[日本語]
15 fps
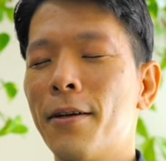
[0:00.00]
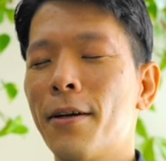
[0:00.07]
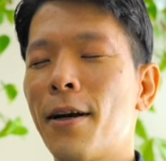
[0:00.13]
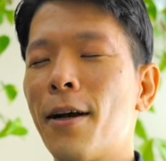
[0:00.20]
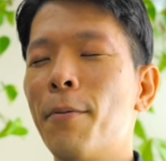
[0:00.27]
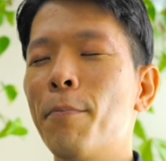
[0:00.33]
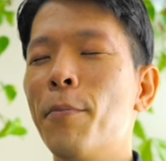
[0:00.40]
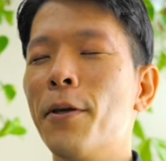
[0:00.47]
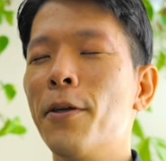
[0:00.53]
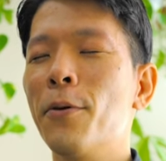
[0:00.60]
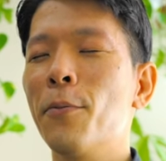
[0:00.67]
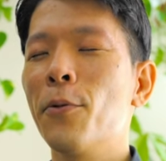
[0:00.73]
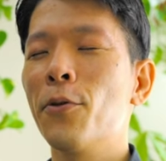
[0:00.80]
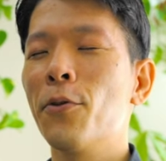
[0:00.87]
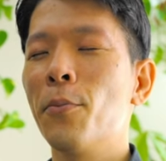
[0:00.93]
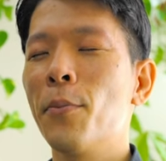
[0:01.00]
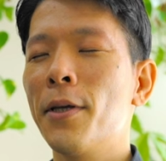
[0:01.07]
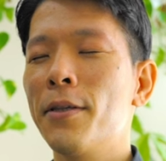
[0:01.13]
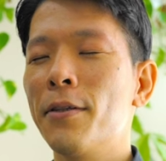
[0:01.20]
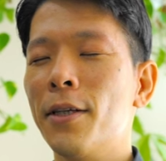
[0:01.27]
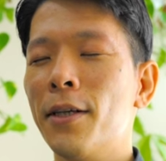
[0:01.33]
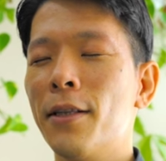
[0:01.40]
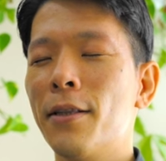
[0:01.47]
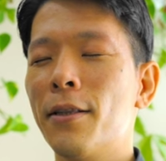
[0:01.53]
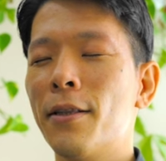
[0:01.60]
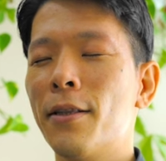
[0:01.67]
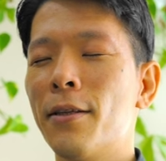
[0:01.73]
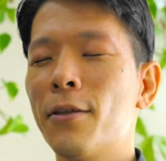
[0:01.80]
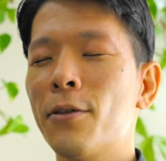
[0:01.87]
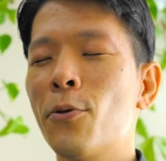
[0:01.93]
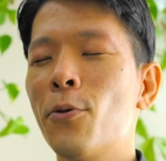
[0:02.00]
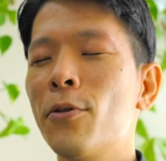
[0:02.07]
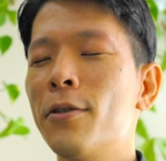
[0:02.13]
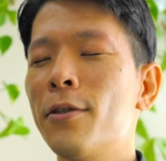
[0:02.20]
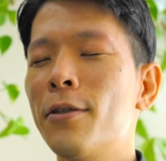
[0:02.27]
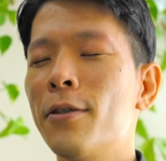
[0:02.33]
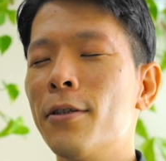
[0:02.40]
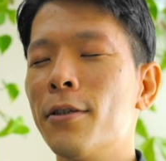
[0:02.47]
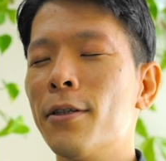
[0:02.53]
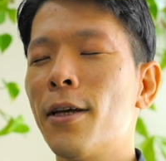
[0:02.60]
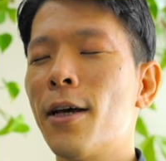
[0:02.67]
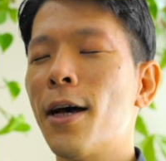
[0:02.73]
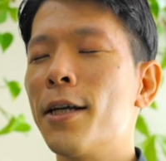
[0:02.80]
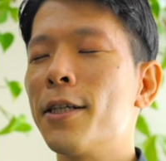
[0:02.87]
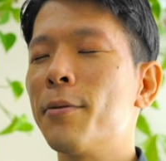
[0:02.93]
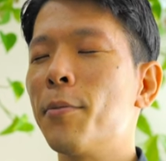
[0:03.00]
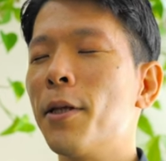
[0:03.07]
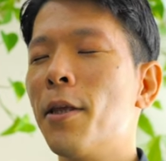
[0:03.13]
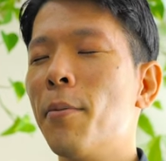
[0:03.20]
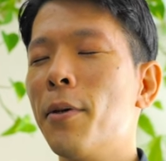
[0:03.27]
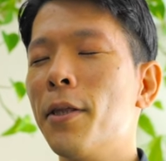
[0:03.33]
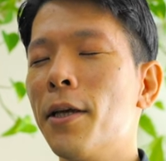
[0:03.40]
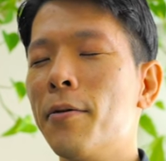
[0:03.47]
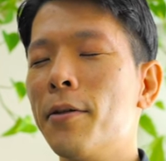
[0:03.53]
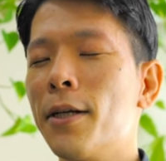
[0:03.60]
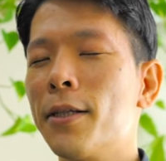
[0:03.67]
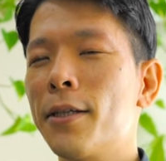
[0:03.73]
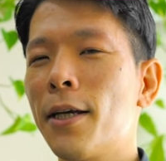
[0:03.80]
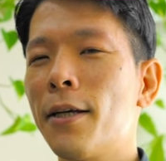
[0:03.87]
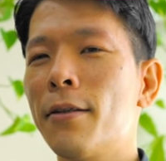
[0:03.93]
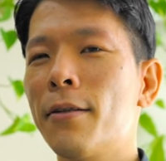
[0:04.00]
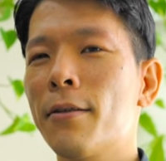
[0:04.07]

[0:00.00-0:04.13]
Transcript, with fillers: 完璧を求めずに少しずつ始めてみてください